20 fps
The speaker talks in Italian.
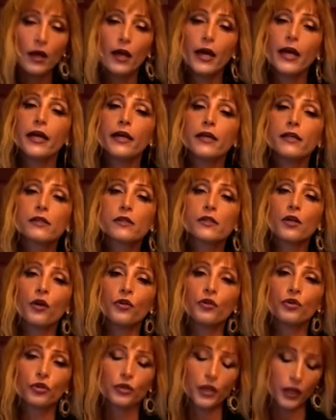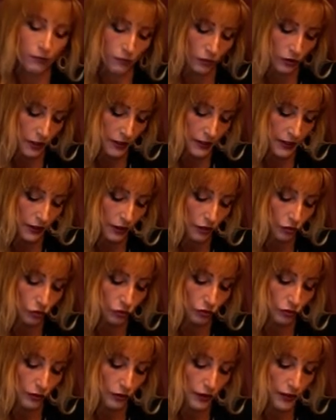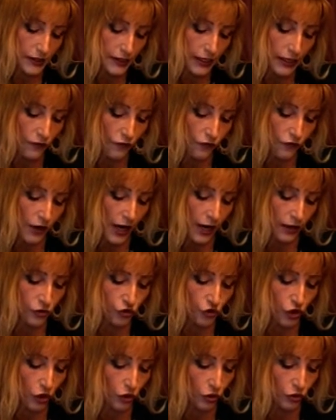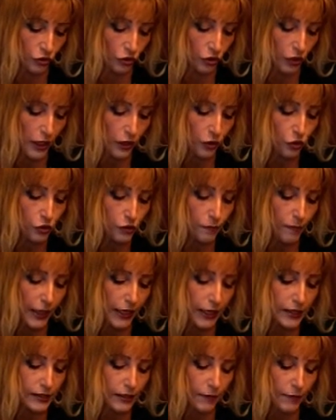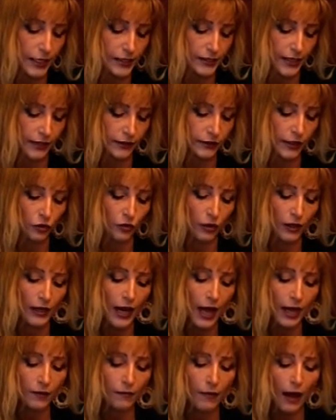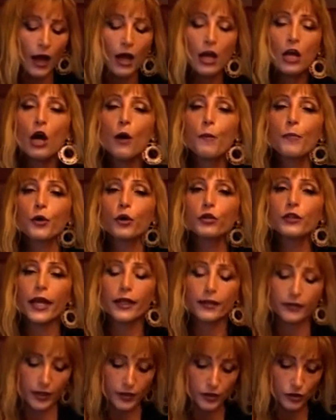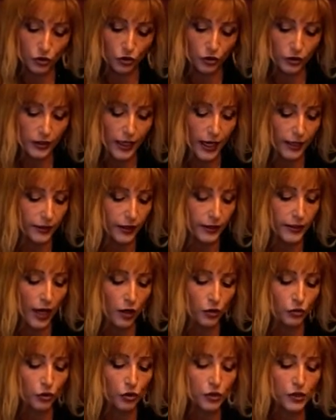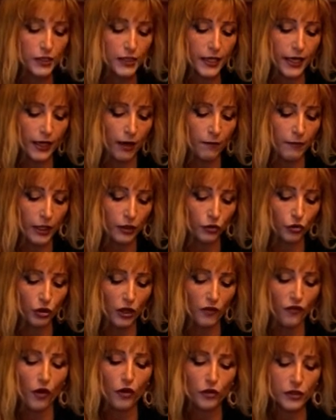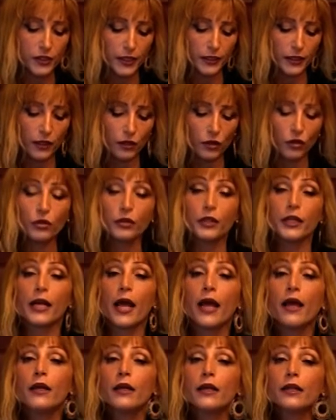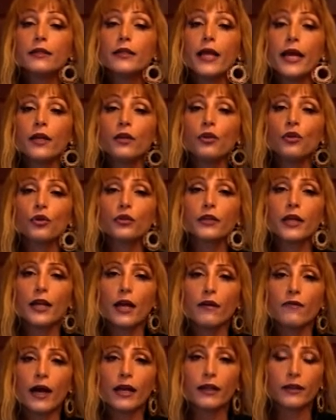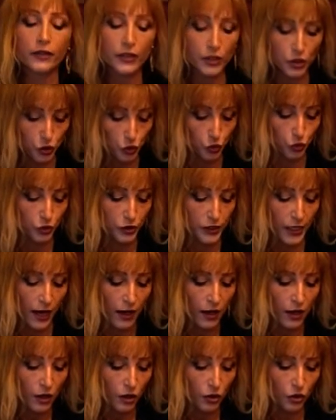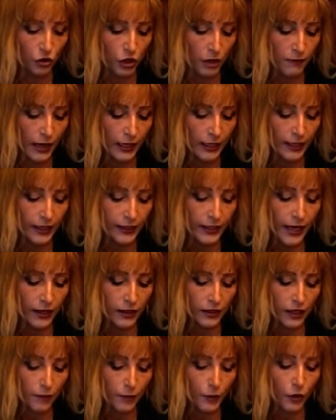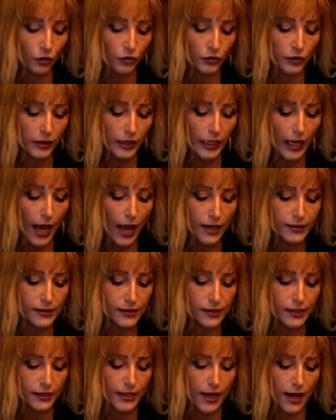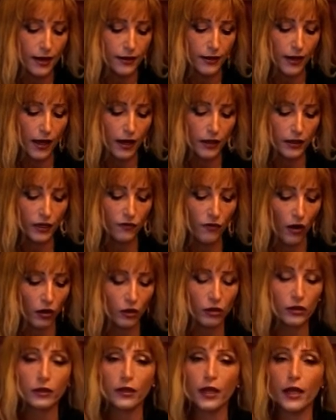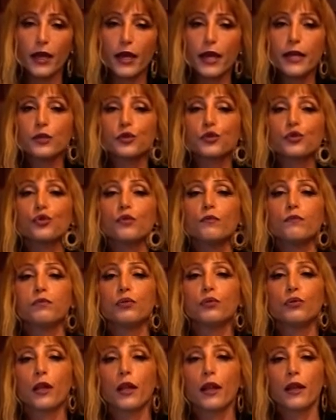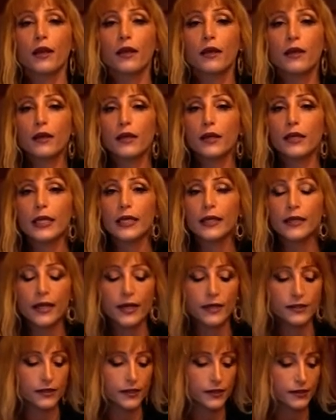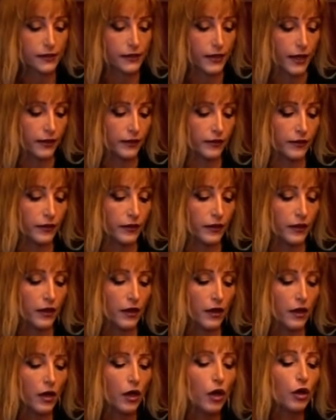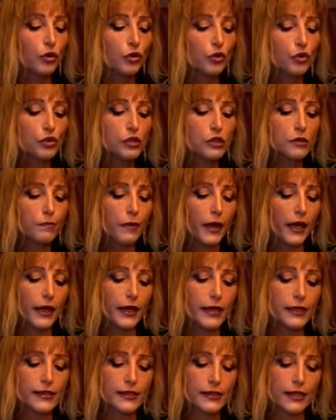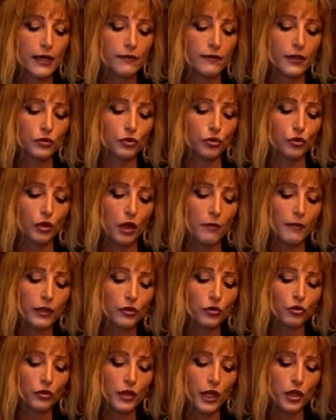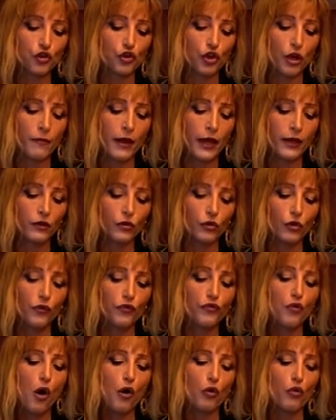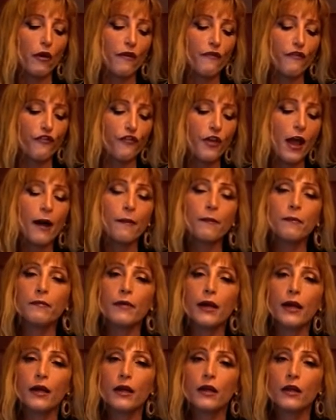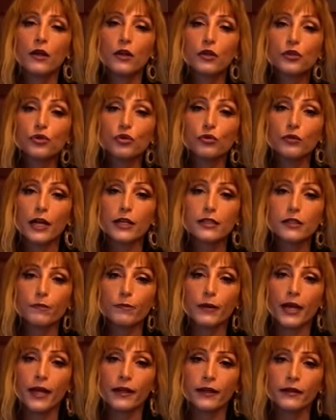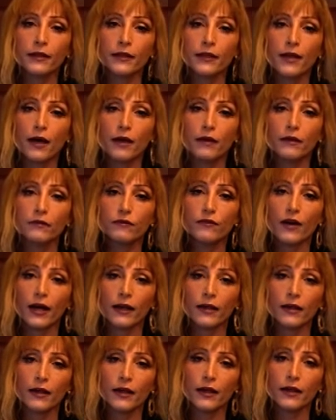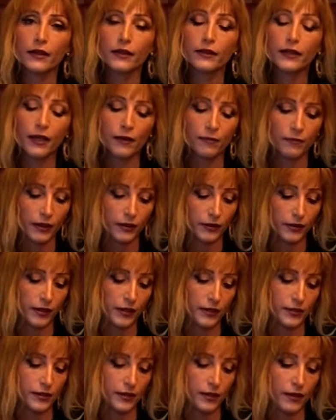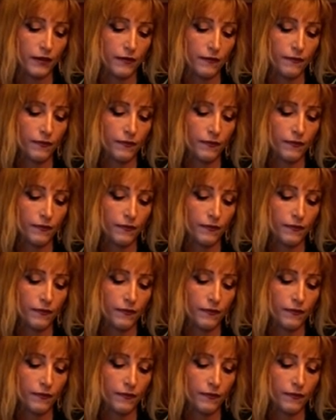E il sogno del Molise di tutti si infrange contro le ruspe che si presentano all'alba protette e scortate da uno schieramento di forze dell'ordine degno della Val di Susa, con i manganelli pronti a sedare rivolte e subbugli inesistenti, ruspe e scavatori, mattoni e cemento, fuoco e fiamme sulla splendida valle del Matese.